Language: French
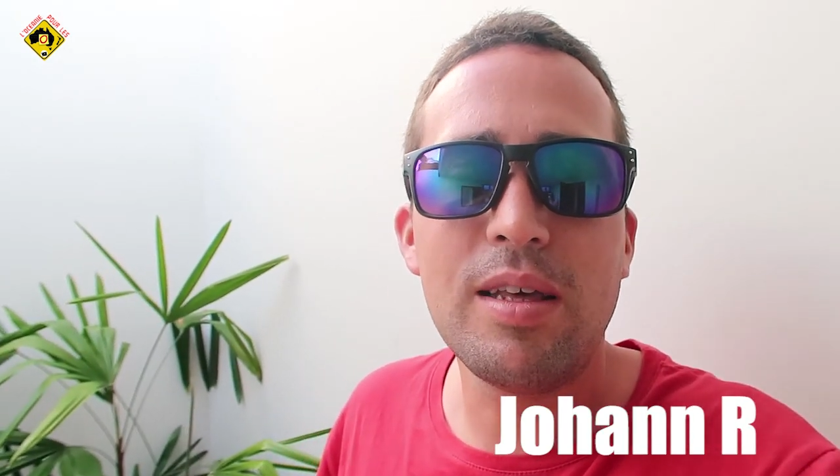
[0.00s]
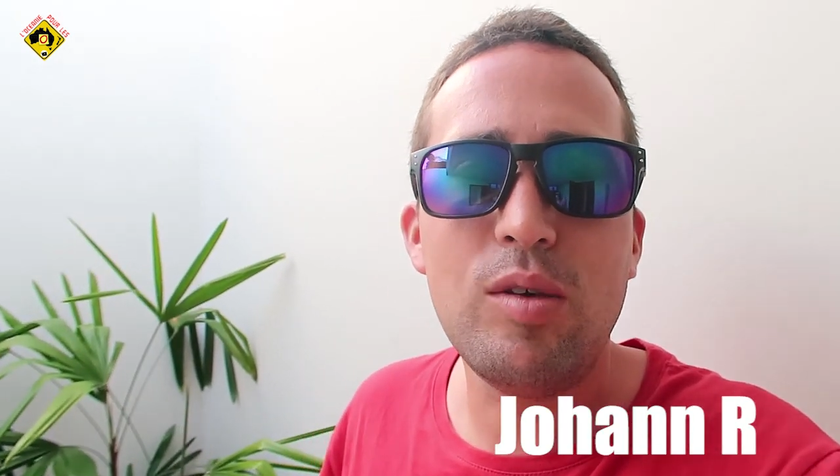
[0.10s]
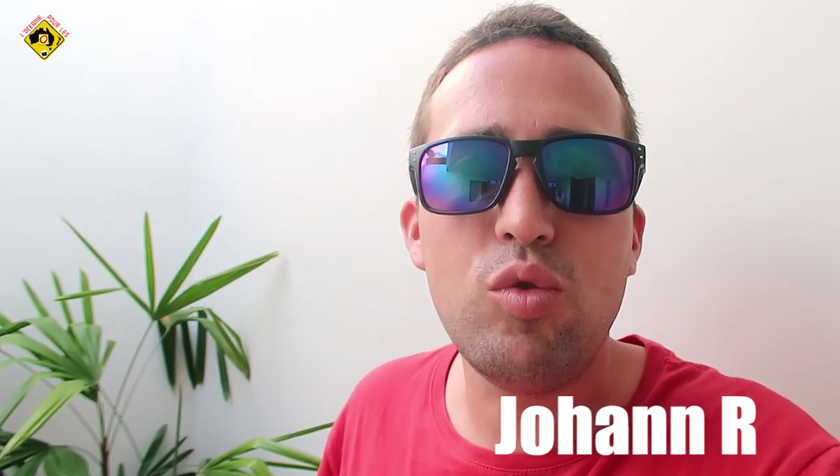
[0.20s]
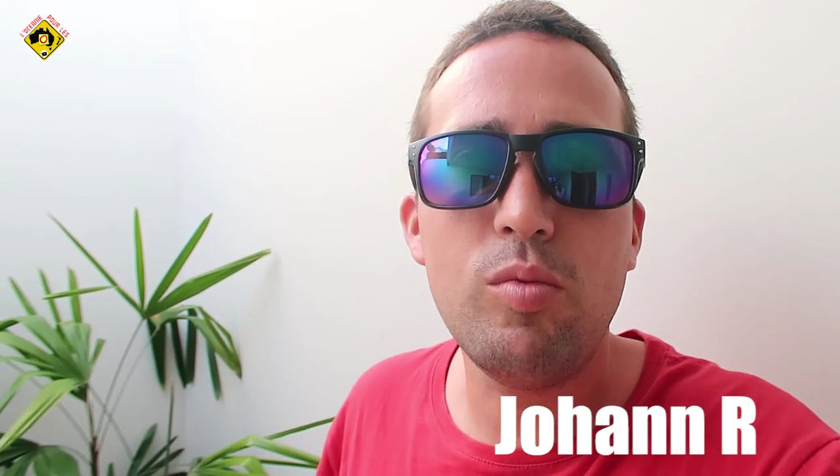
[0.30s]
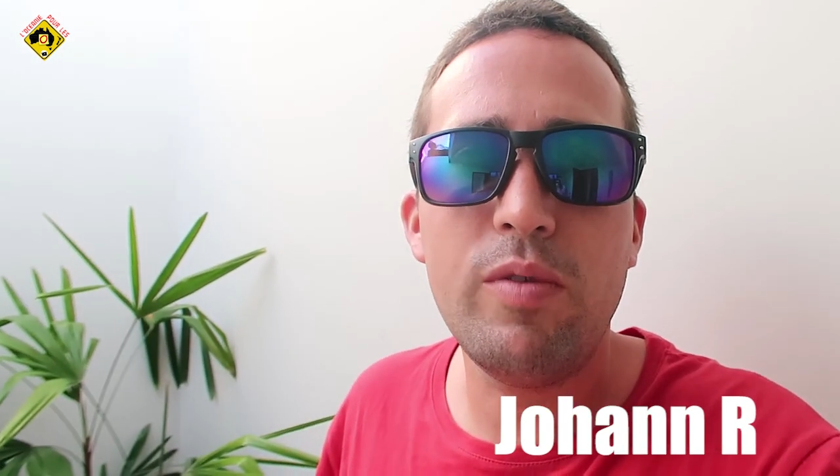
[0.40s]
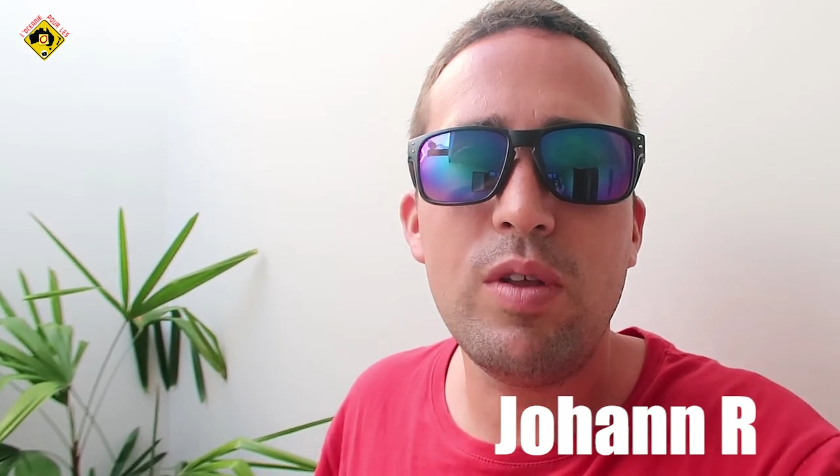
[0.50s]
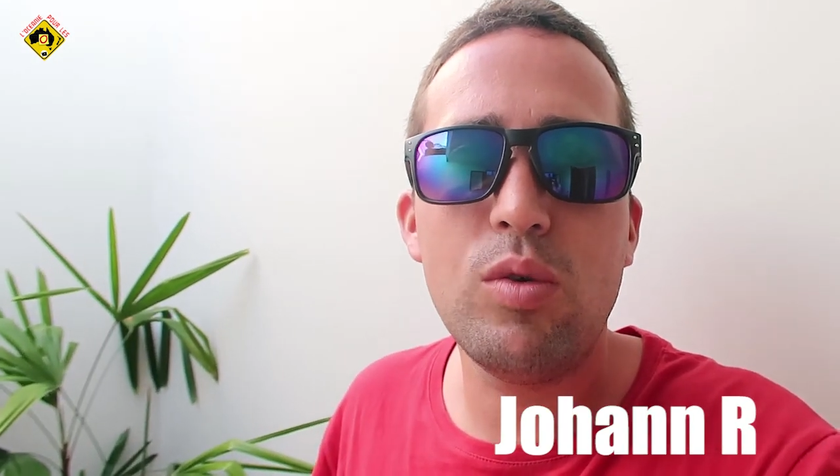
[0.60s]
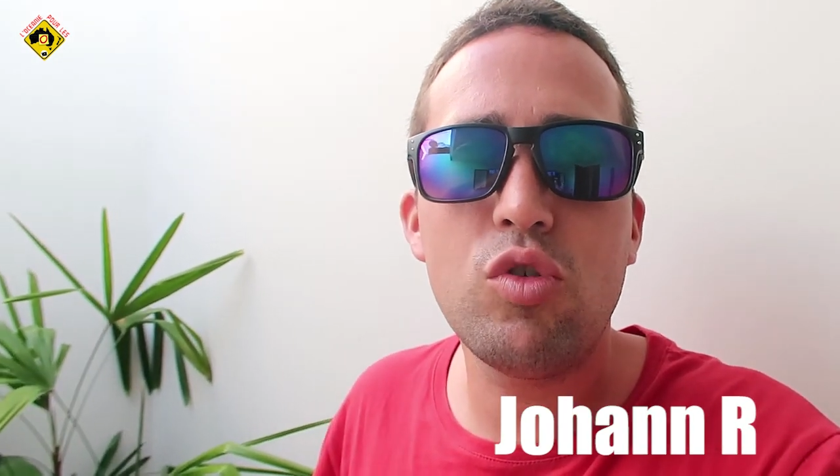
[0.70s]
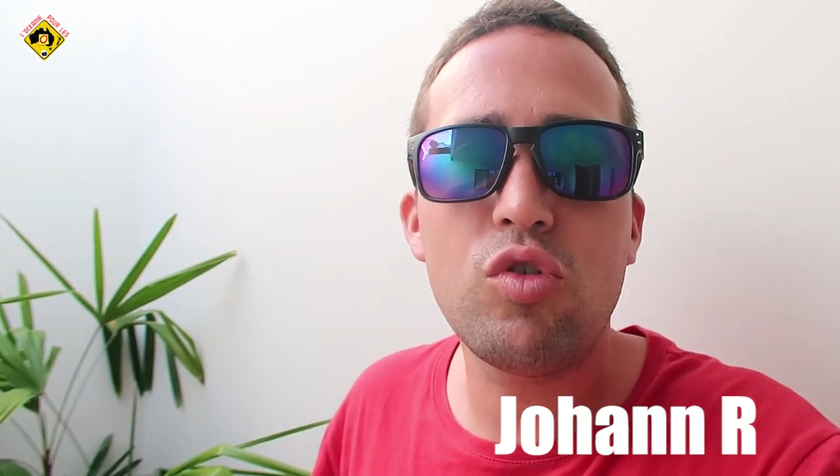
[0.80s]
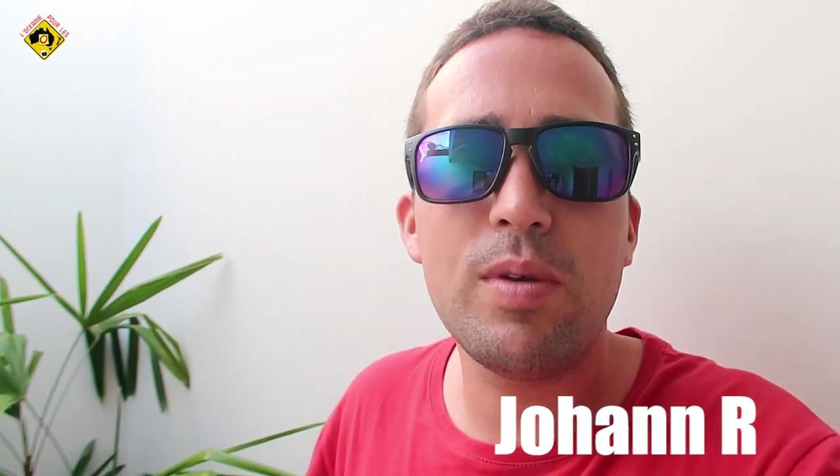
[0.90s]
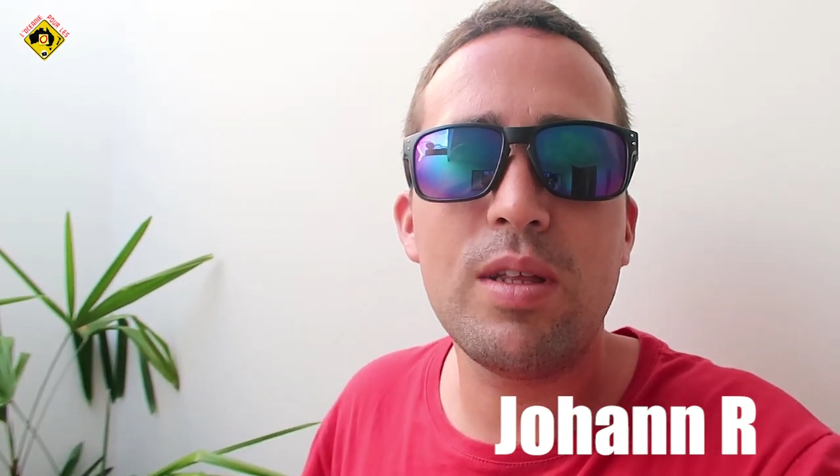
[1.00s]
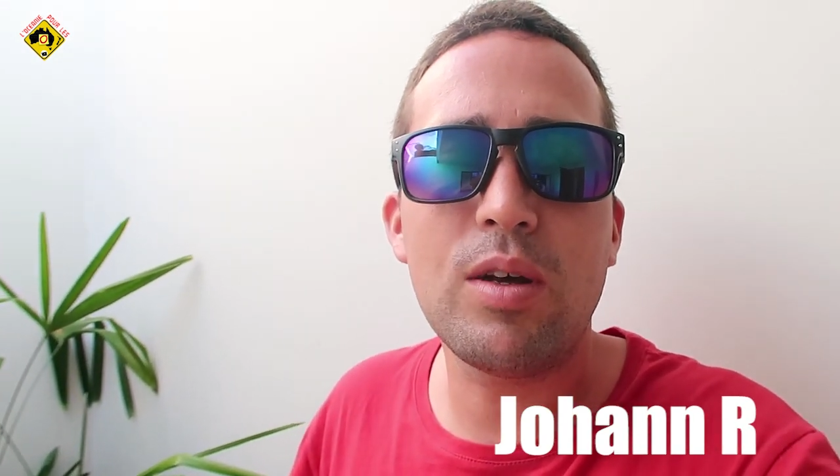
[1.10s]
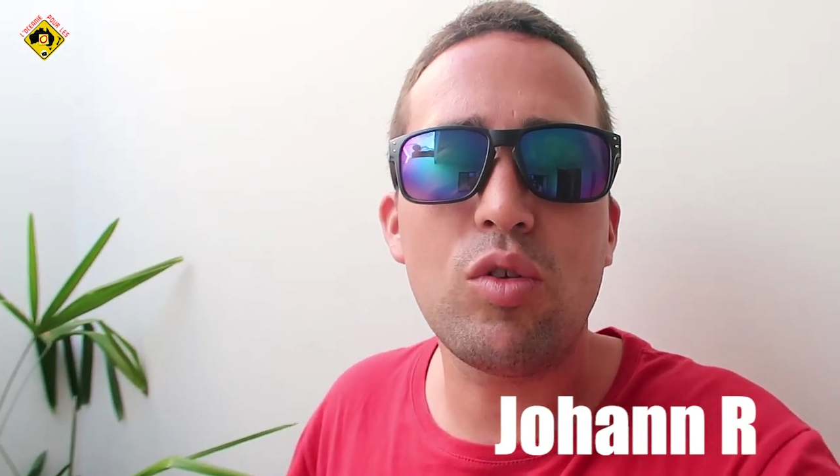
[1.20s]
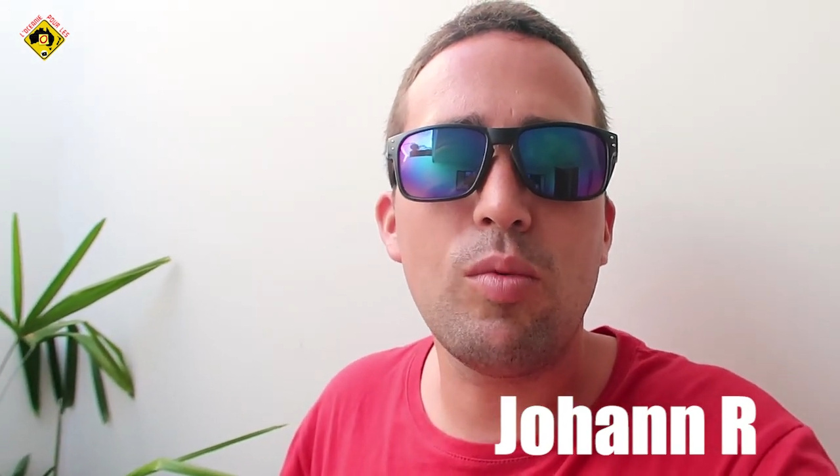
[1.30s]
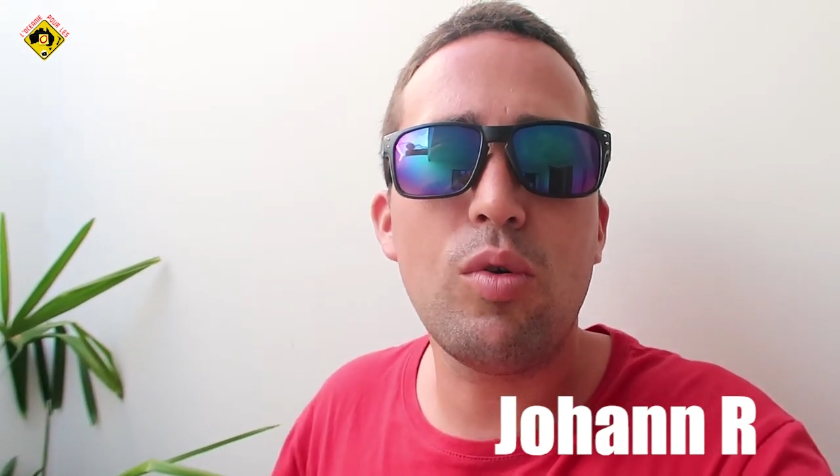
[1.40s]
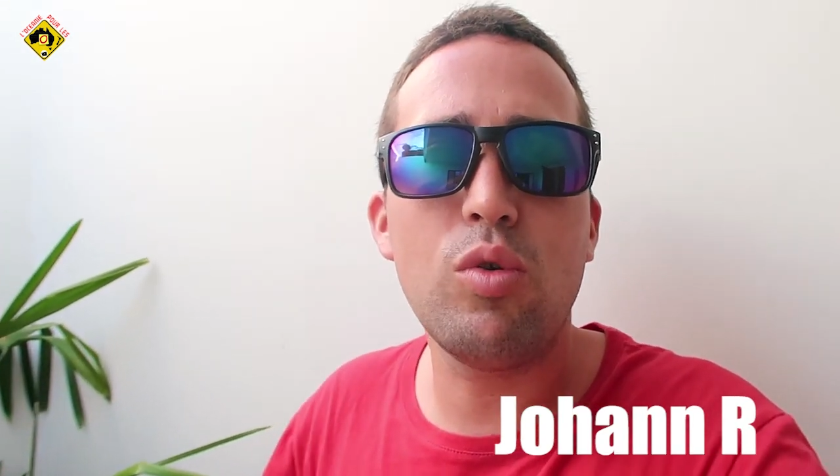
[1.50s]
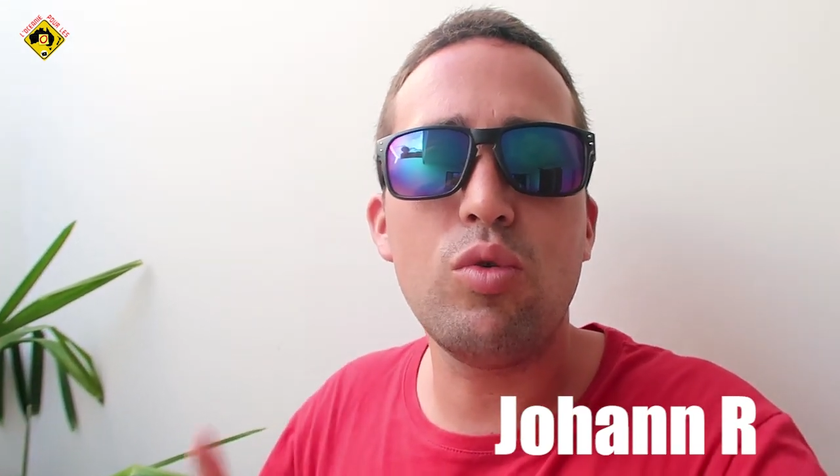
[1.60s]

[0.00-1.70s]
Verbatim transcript: qui suit mes vidéos. Je mets directement